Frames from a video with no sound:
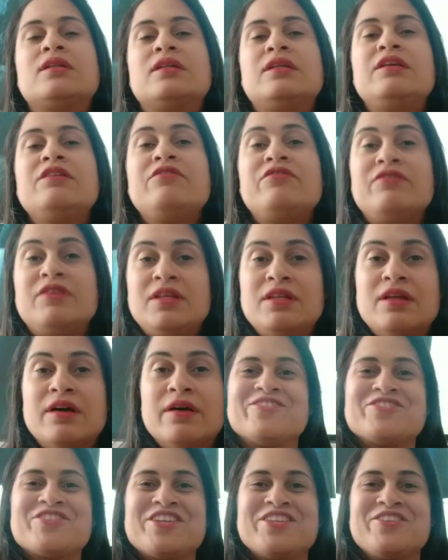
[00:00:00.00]
de
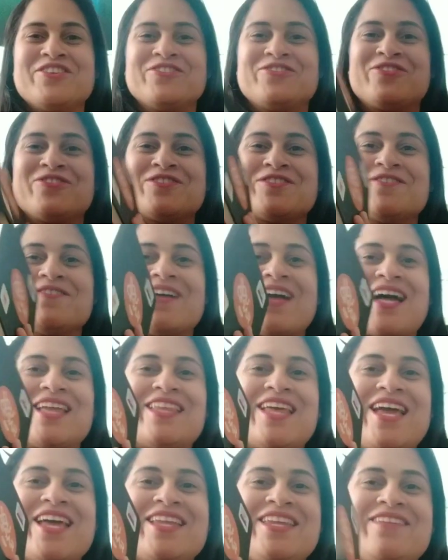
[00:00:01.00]
vida. Gente, eu trouxe um
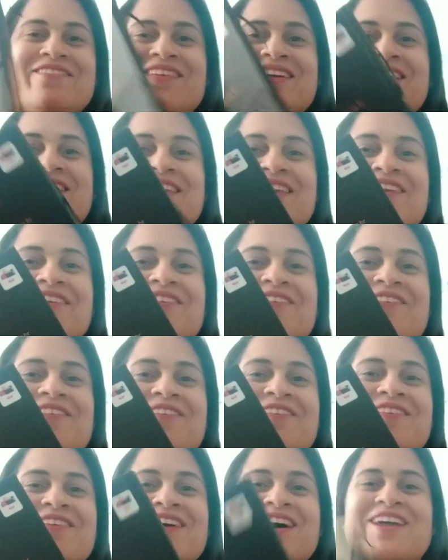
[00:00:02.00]
caderninho aqui,
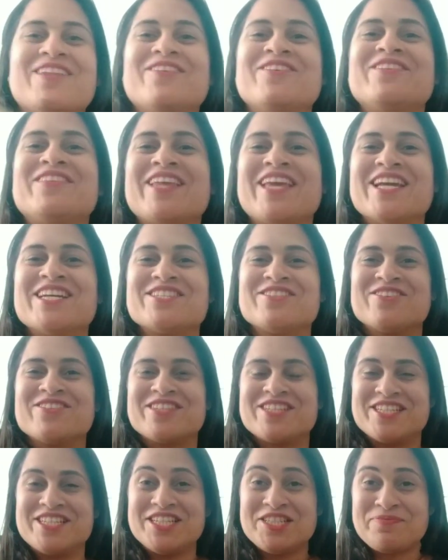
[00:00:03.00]
ó, anotei as
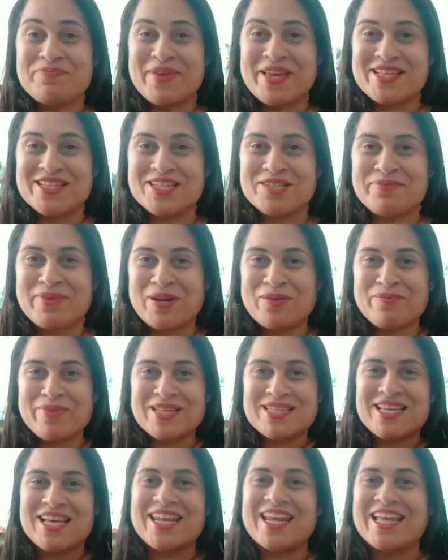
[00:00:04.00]
nossas despesas para não
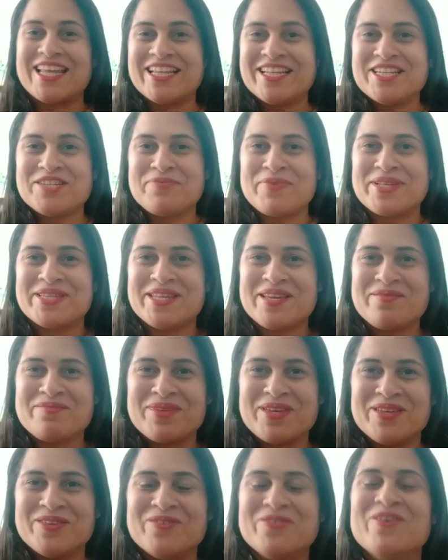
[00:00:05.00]
passar nada
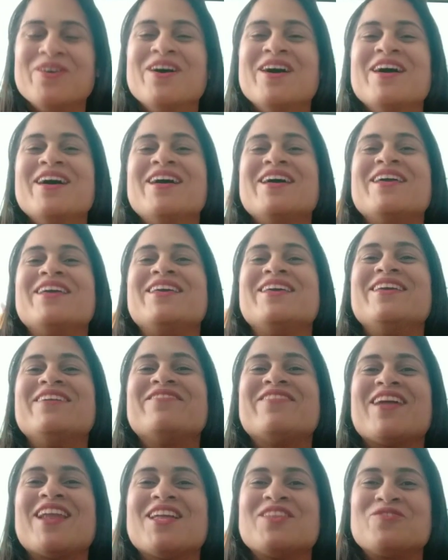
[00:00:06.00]
despercebido e
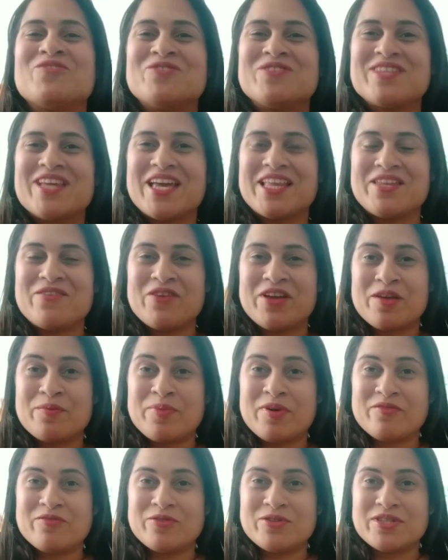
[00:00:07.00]
falar tudo certinho aqui
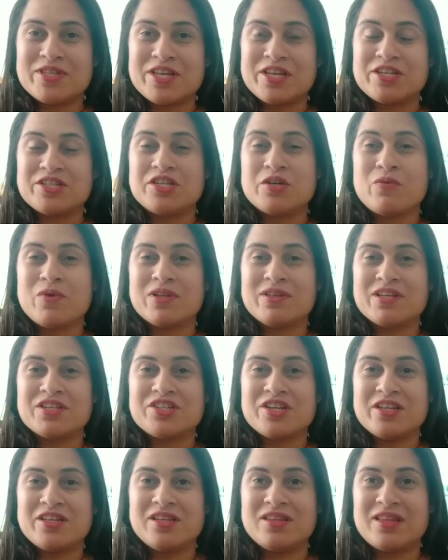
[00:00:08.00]
para vocês de quanto a
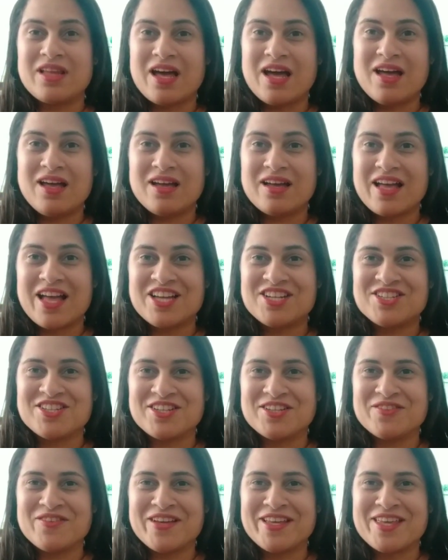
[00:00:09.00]
gente está
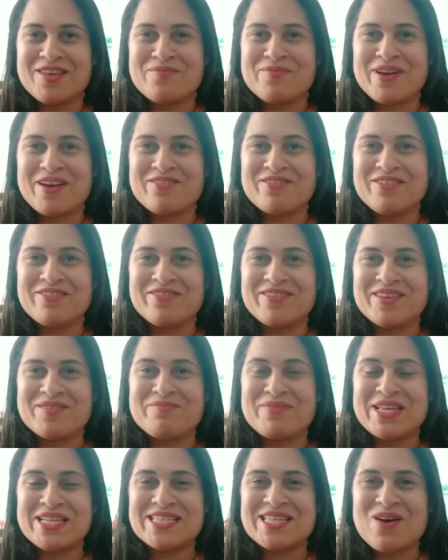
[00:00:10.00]
gastando aqui para viver
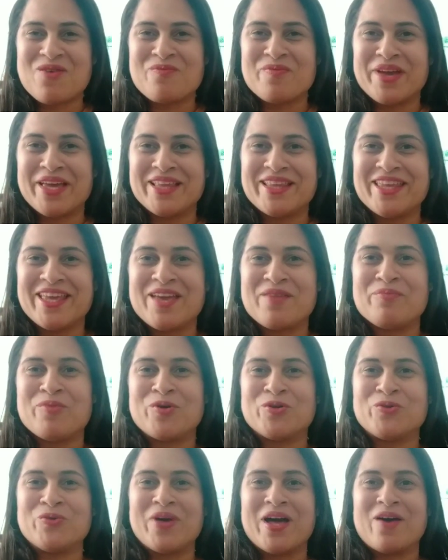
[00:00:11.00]
mensalmente em
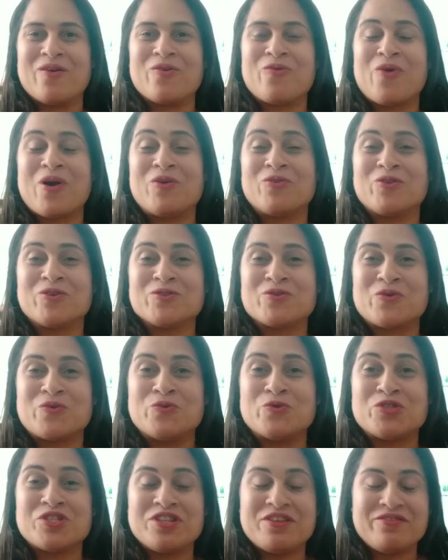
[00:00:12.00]
Portugal, qual é o nosso
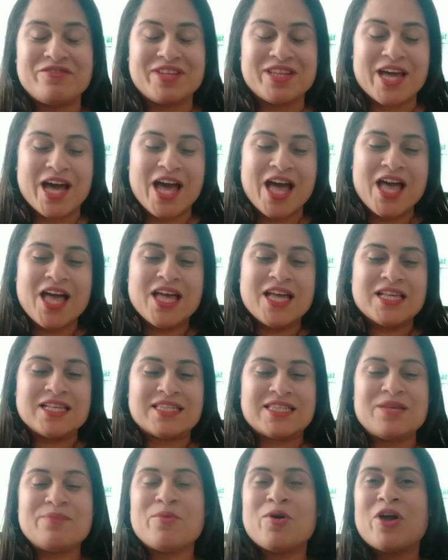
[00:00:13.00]
custo de vida.
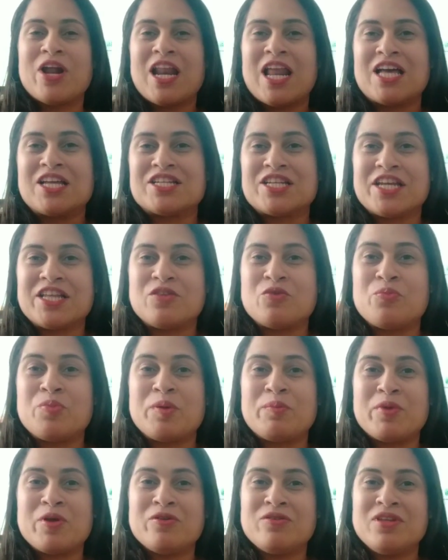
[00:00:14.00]
Simbora lá, gente. O
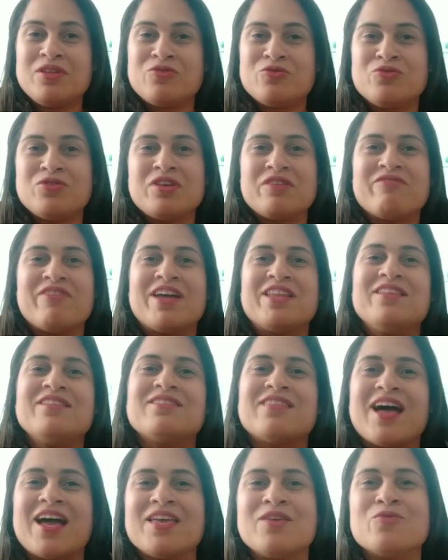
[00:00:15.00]
primeiro de tudo que vai
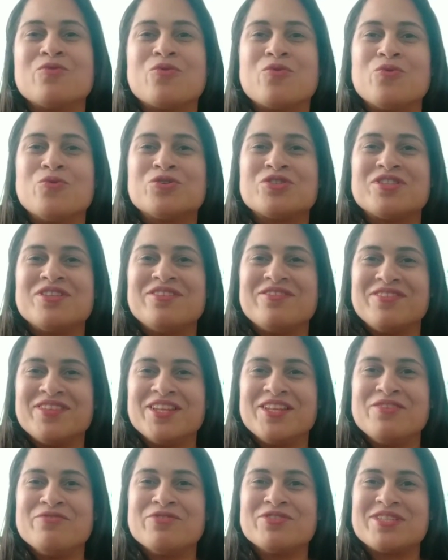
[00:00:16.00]
ditar o custo de
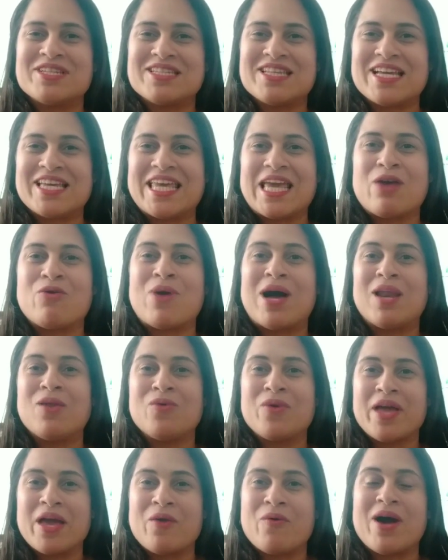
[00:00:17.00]
vida de vocês aqui é o
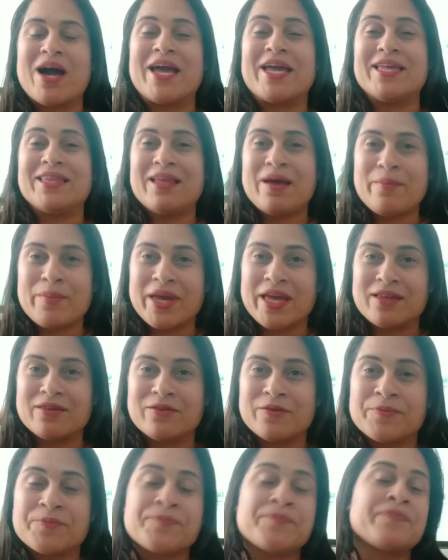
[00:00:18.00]
aluguel, o
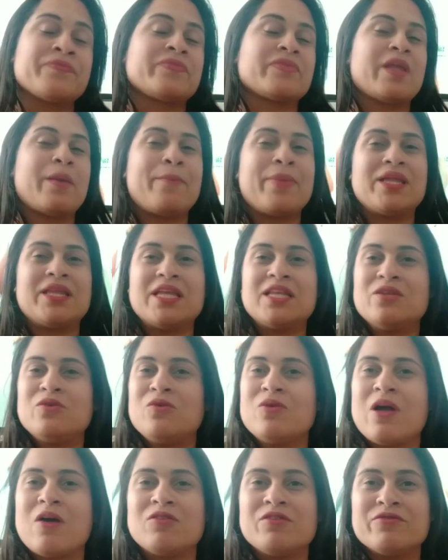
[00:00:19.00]
arrendamento. Dependendo do
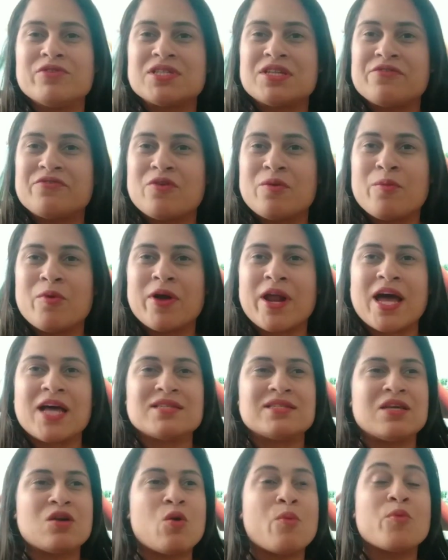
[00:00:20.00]
lugar onde você for morar,
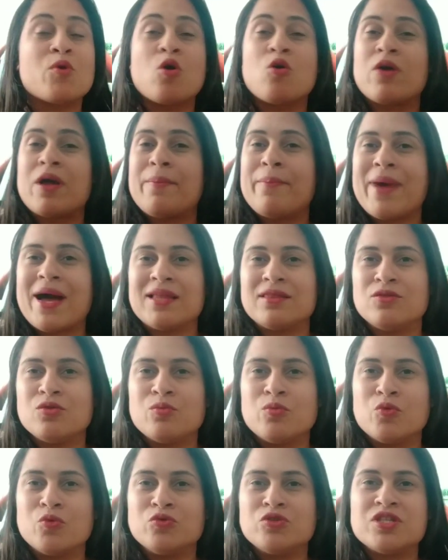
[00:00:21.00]
assim como qualquer parte do
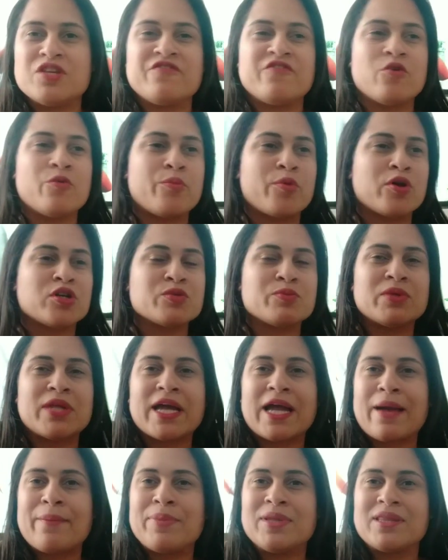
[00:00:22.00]
mundo, se for próximo da
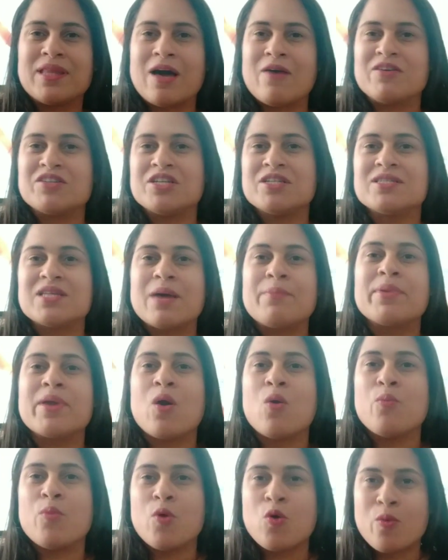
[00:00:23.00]
capital, a gente sabe que
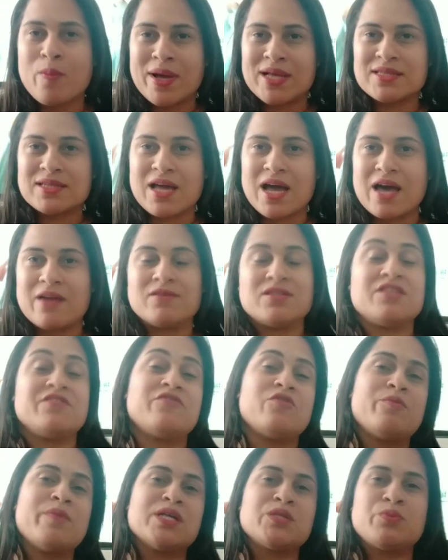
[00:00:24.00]
é um pouco mais caro. Se
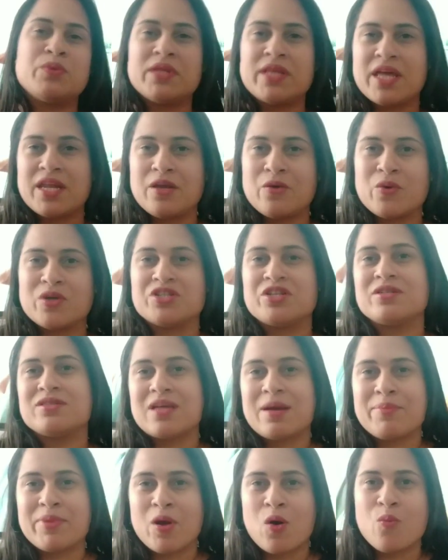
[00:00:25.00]
for mais para o interior, a gente
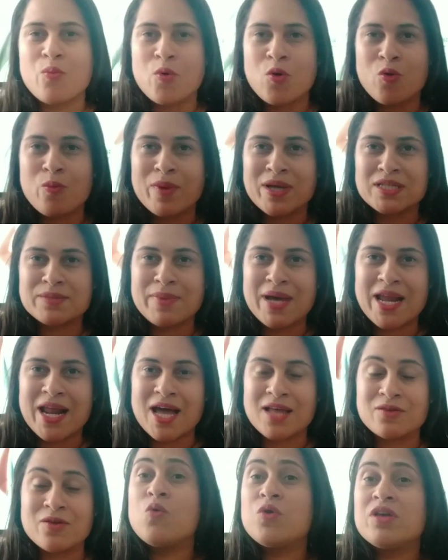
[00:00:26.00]
sabe que é um pouco mais
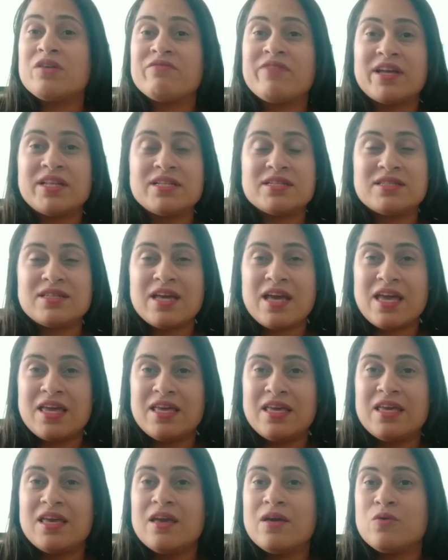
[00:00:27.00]
barato. E vai dizer
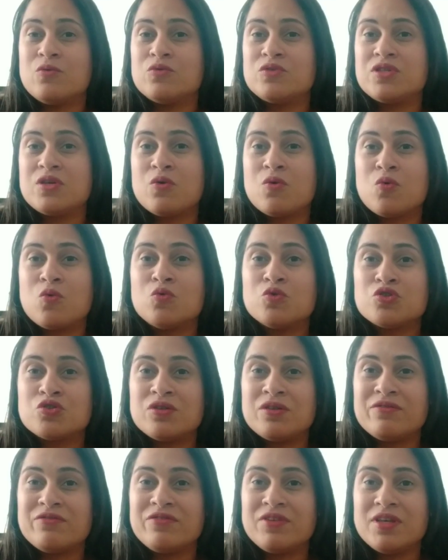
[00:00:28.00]
aí o seu custo
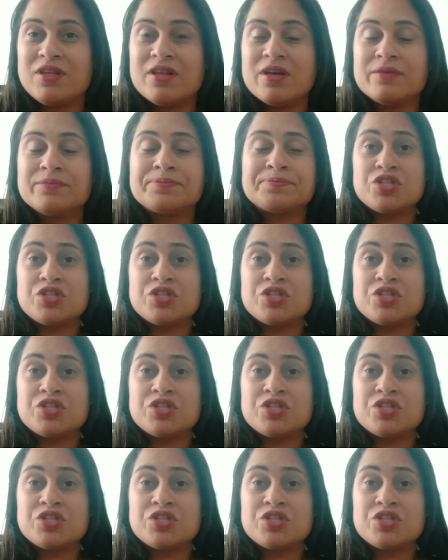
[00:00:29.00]
de vida,